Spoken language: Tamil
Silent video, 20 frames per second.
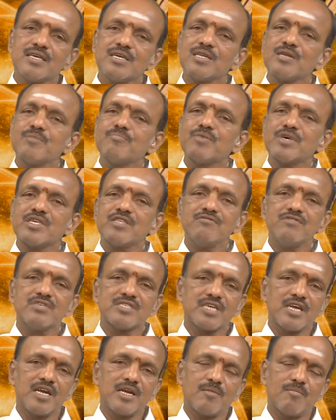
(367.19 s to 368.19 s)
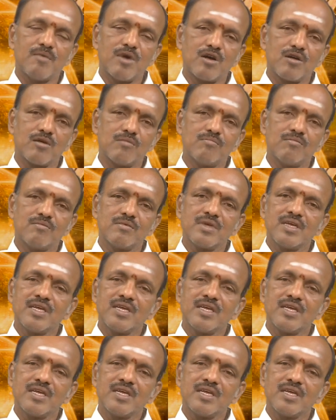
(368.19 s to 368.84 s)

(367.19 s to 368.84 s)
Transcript: இருப்பது விசேடமாகும்